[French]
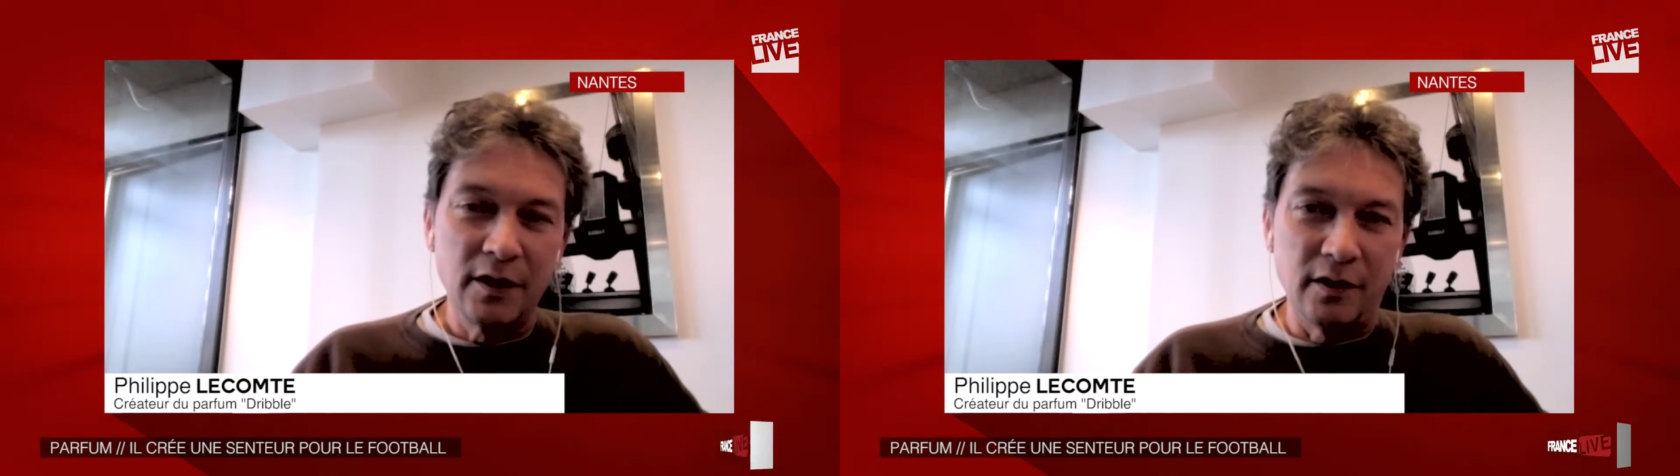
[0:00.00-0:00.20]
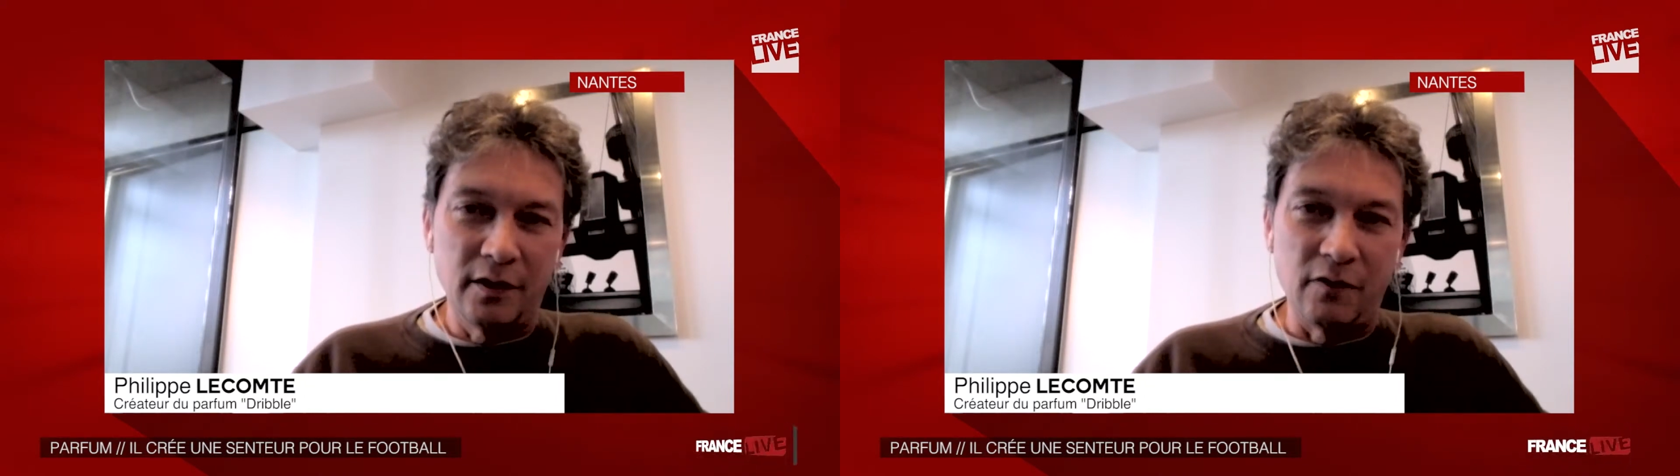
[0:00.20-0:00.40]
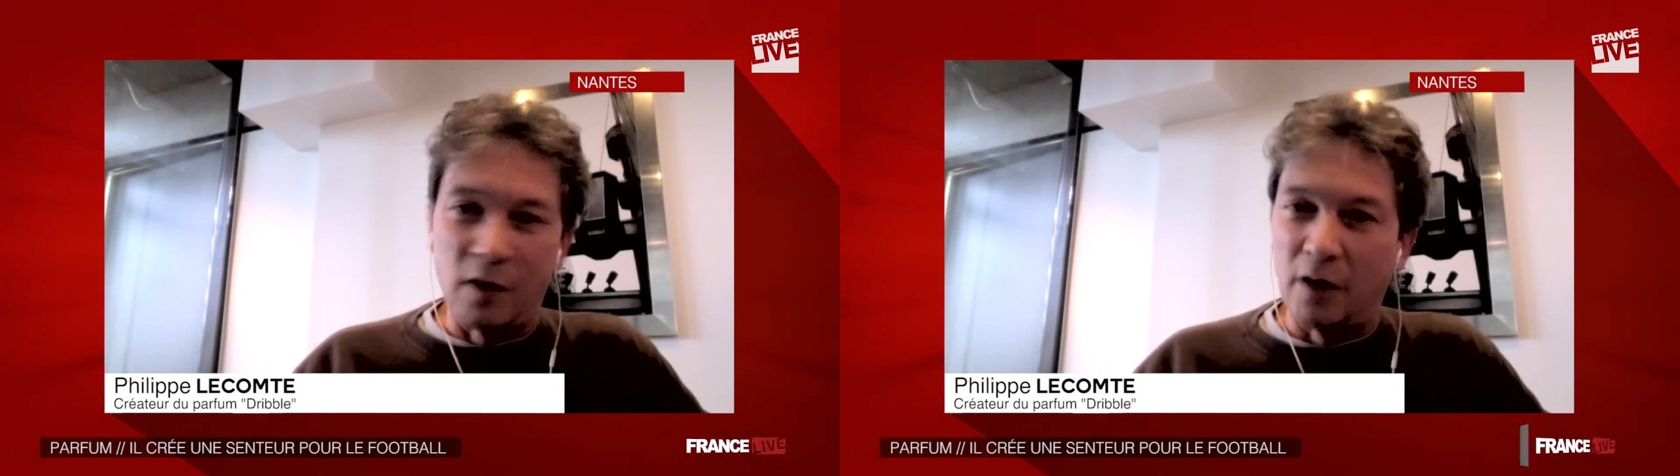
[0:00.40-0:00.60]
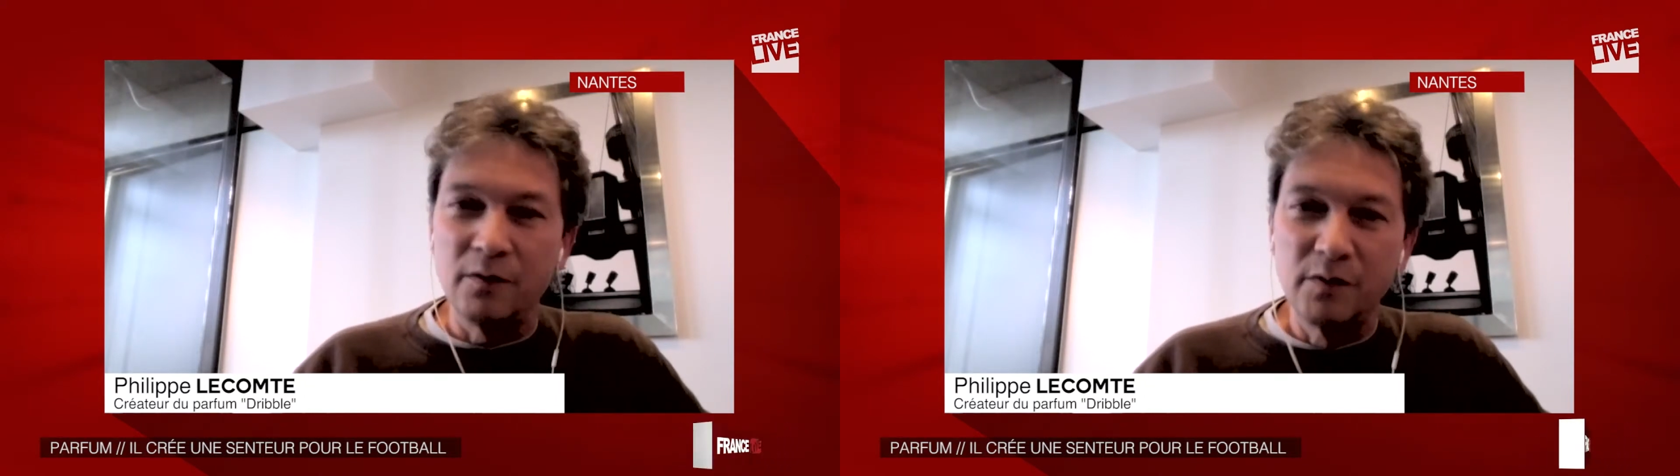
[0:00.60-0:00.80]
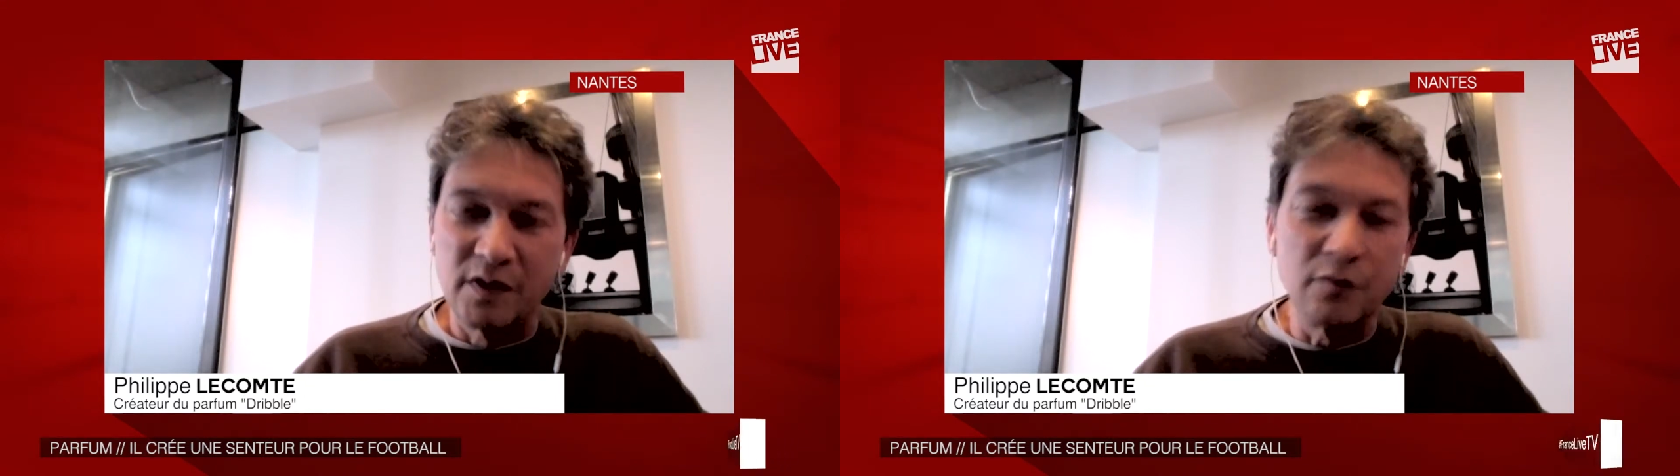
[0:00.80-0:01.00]
Et voilà,
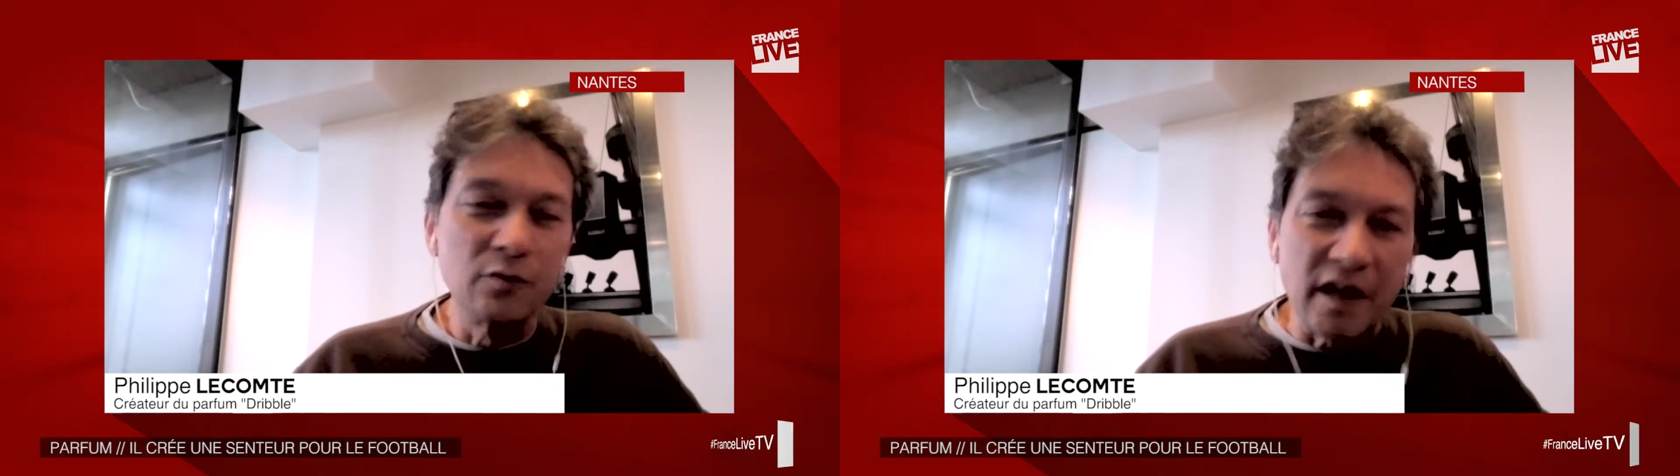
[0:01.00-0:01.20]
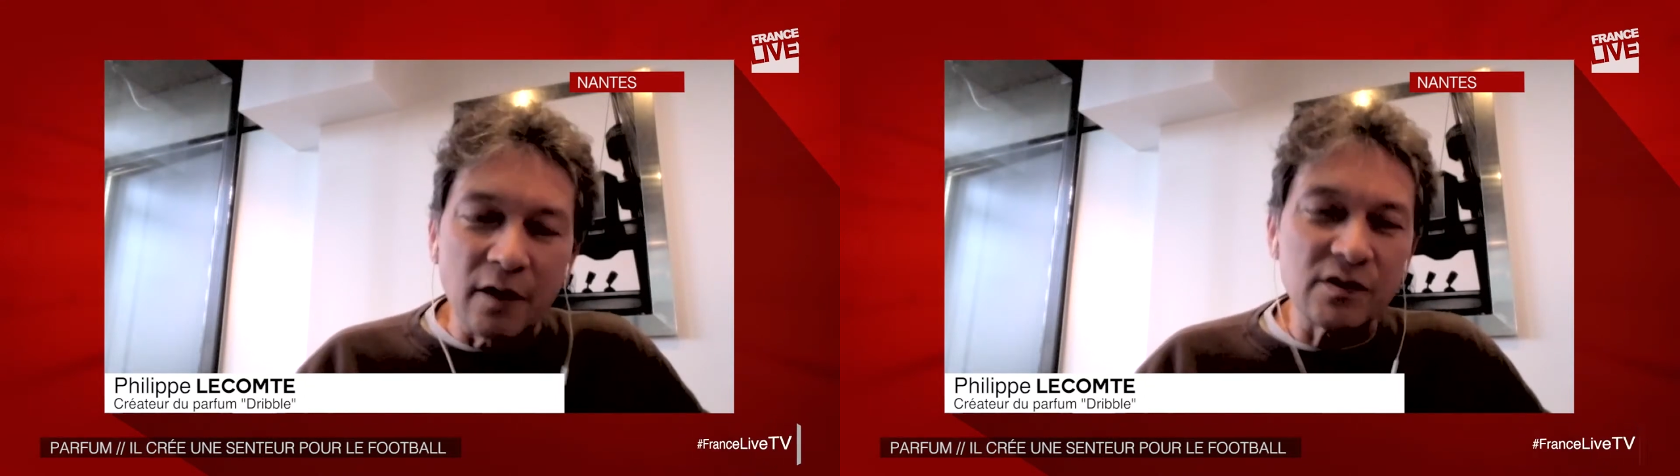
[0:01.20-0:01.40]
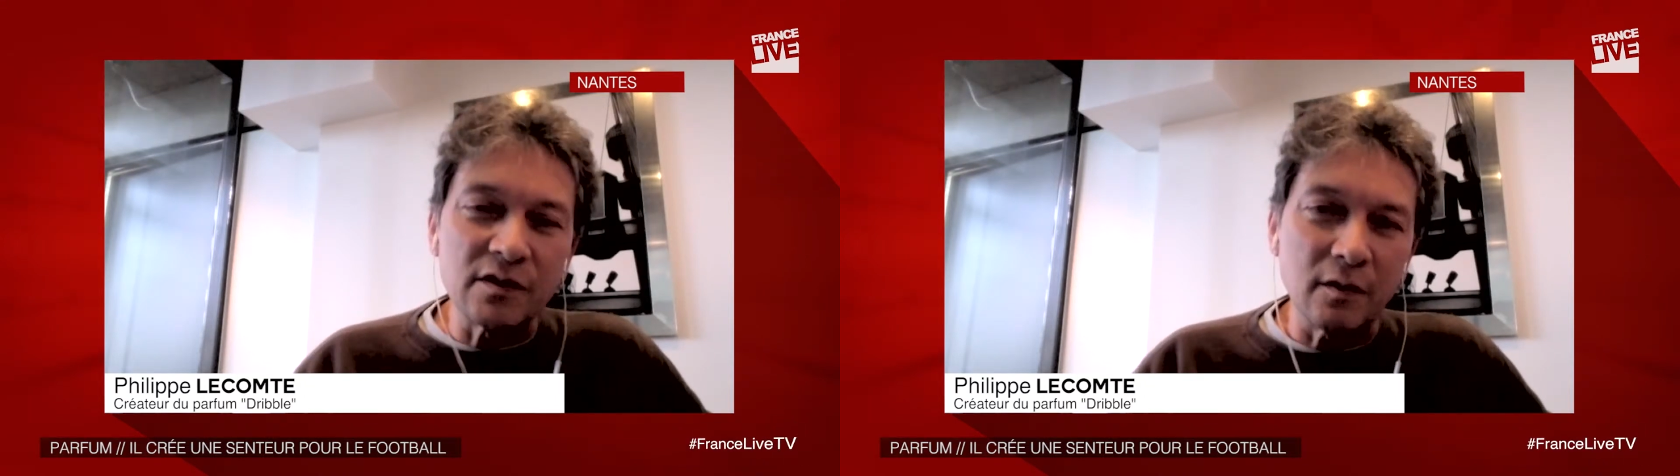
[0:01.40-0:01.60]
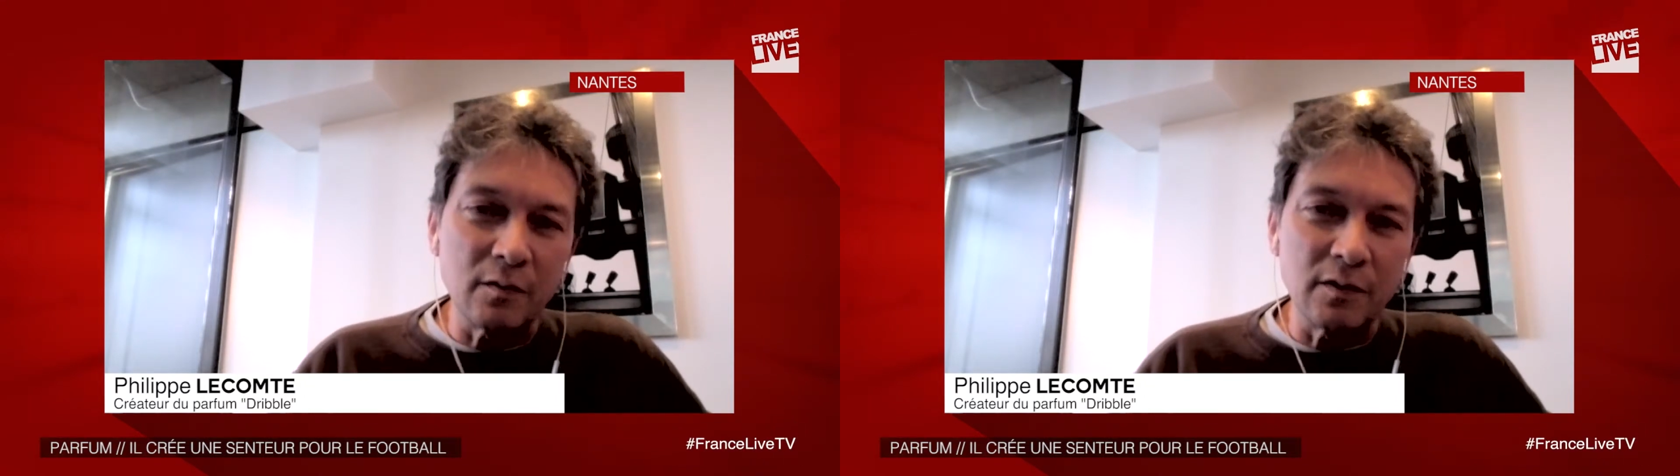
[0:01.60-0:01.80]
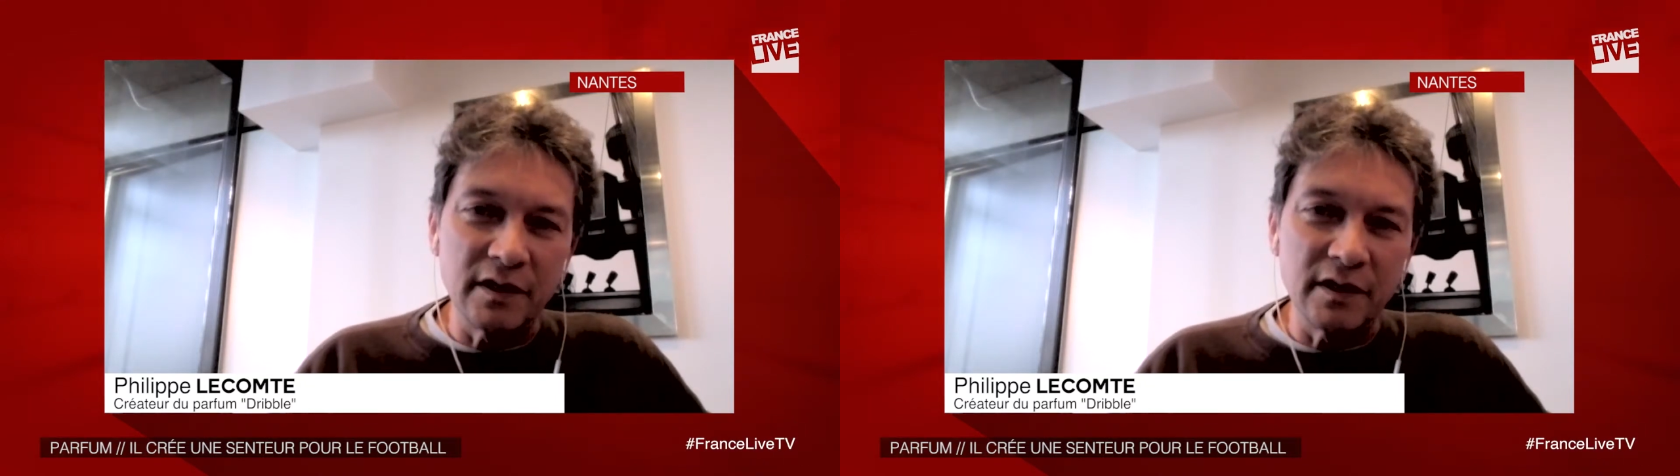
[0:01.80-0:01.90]
c'est tout un ensemble